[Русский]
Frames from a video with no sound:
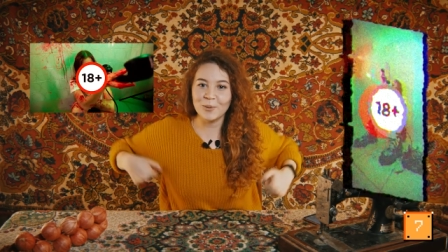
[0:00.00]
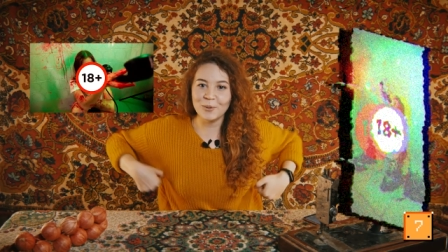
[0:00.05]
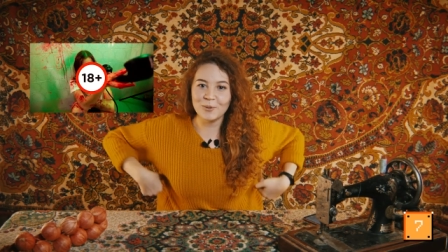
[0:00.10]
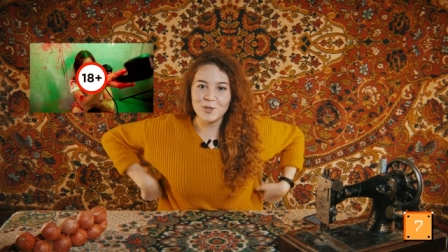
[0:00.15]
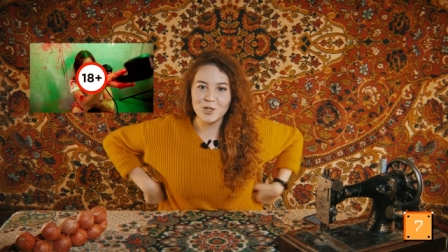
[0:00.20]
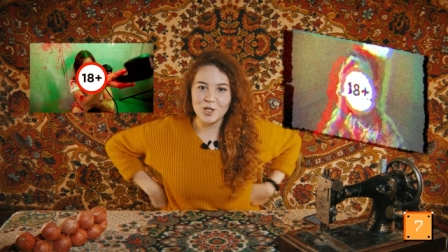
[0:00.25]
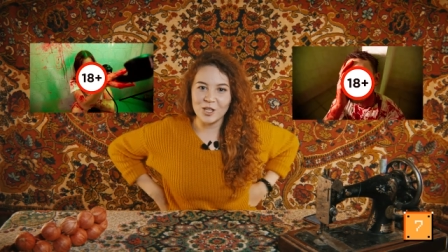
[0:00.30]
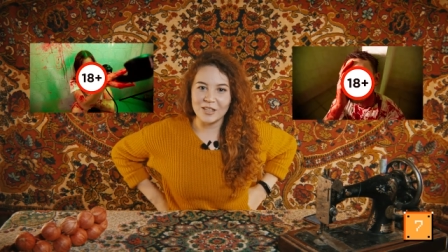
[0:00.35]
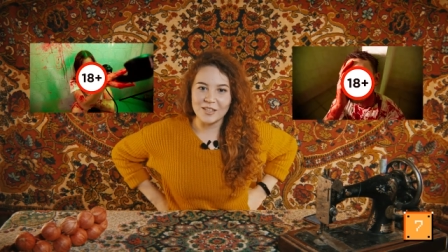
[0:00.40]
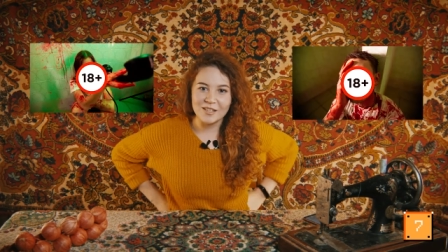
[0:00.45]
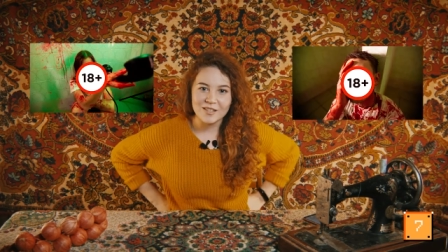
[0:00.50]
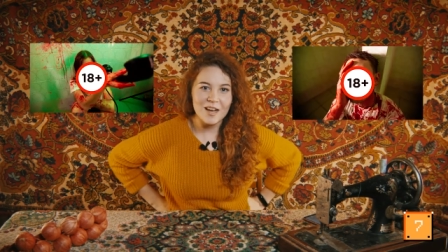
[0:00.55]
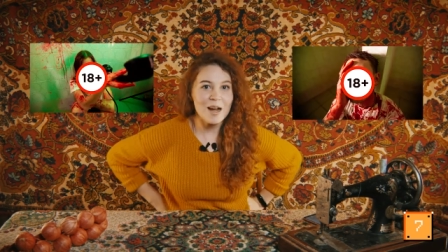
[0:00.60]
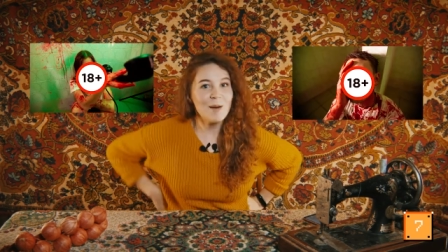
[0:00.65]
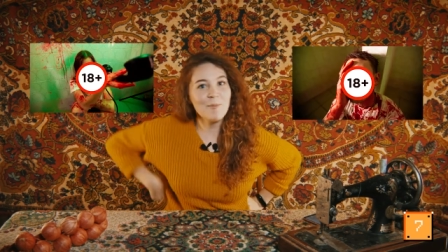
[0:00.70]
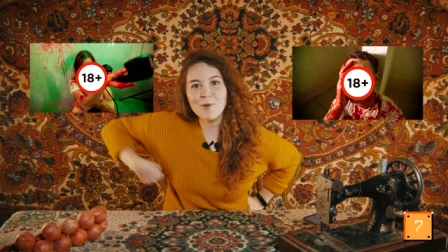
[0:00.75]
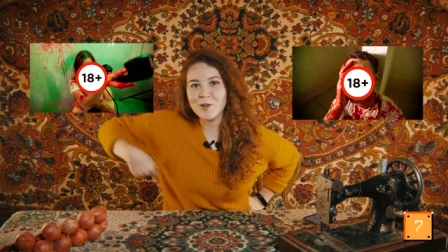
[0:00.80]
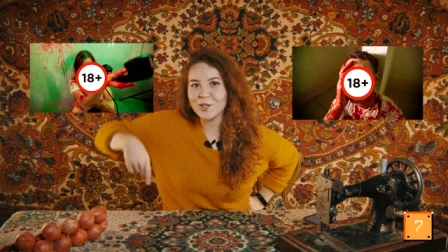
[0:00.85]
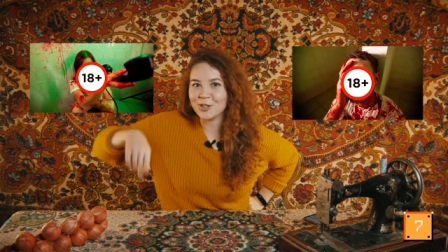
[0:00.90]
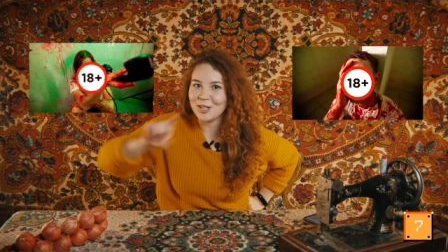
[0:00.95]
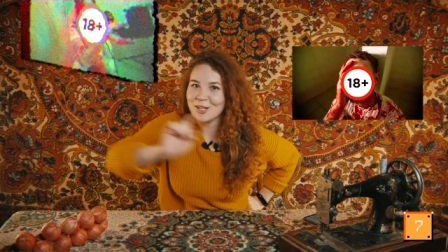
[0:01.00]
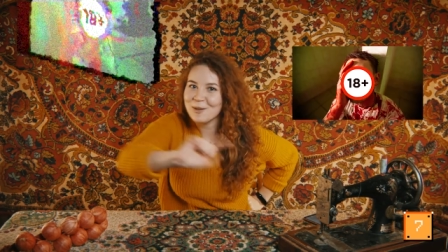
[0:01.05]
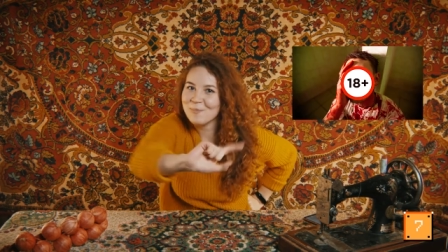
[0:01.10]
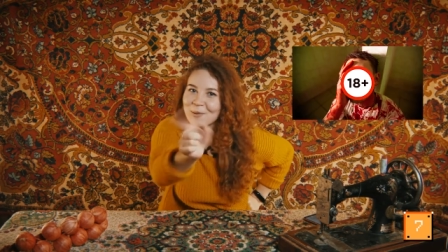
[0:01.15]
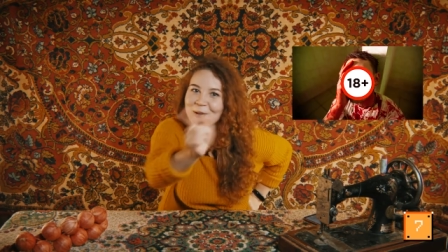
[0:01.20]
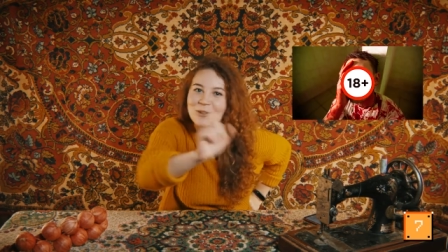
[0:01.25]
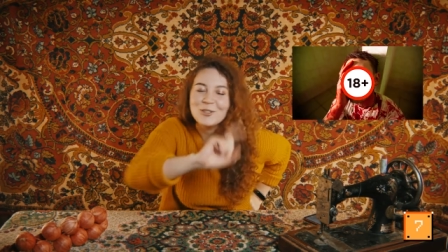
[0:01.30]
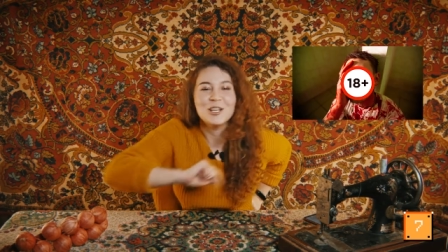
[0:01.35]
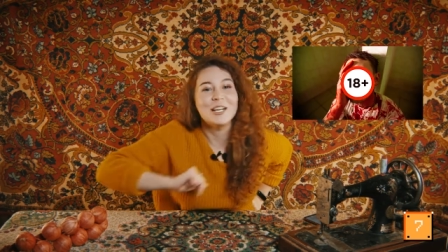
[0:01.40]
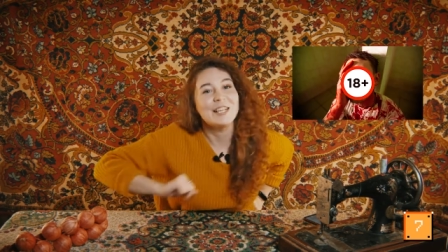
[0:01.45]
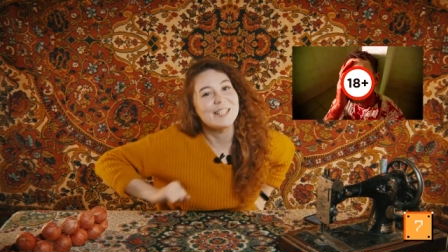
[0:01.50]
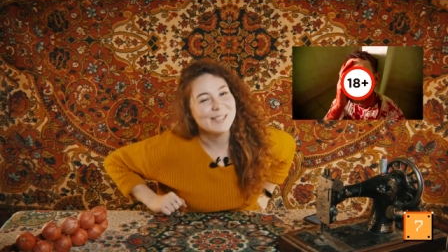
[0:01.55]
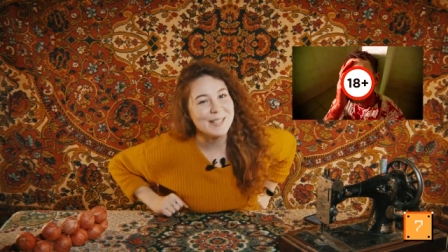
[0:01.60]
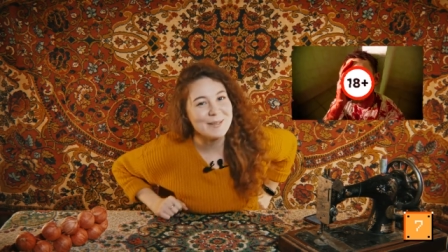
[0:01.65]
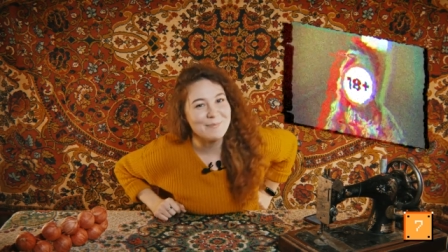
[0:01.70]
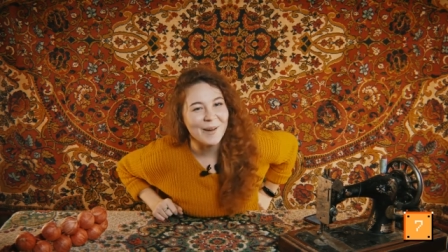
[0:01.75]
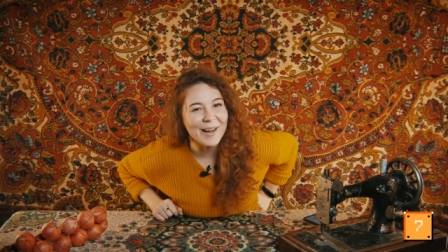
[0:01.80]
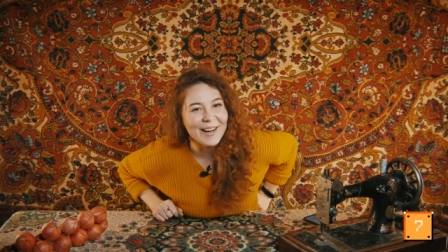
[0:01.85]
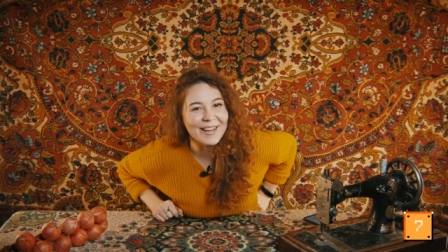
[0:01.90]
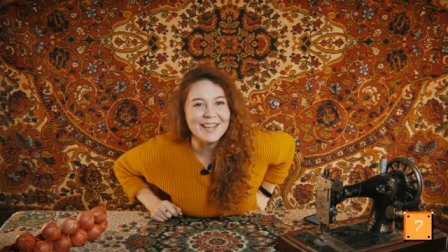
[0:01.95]
получились. А может и не получились,
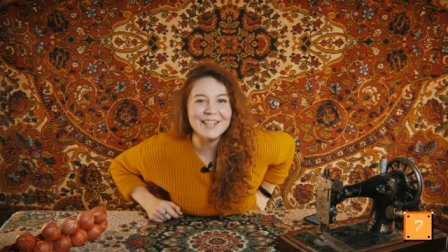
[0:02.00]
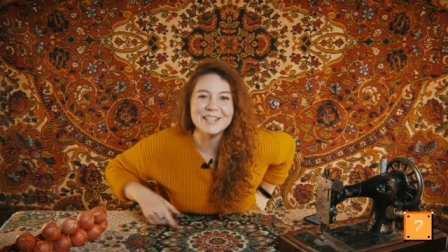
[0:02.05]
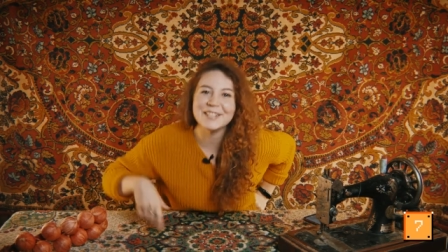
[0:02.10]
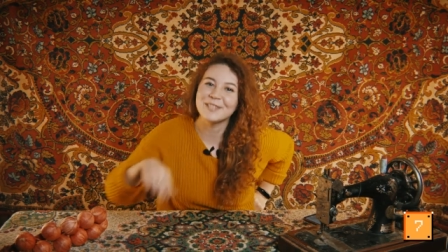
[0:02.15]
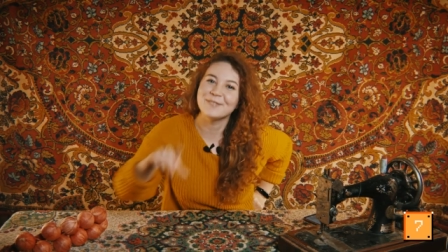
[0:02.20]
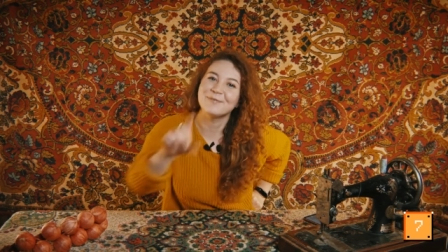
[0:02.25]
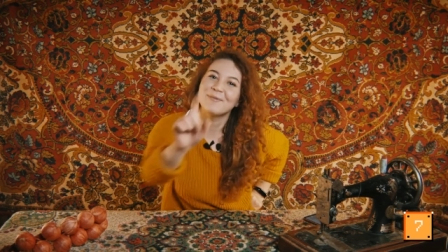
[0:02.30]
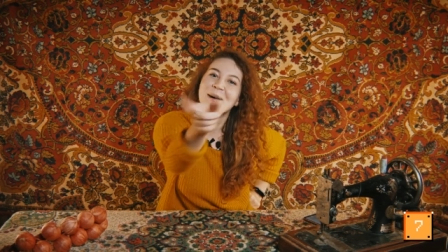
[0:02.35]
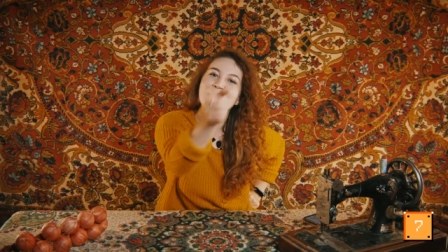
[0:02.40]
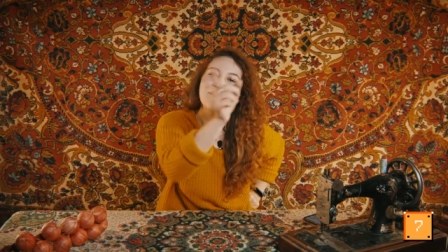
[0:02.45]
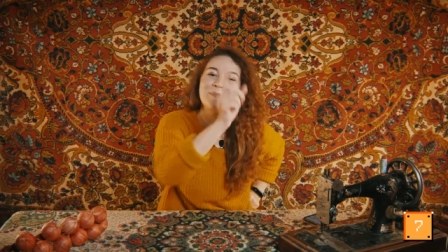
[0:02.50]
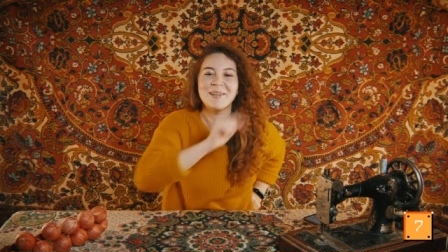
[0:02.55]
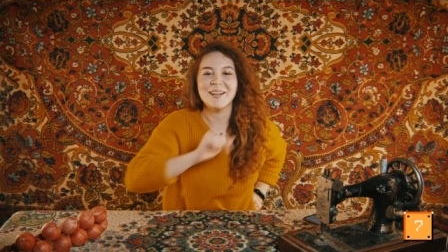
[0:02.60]
не покажем вам.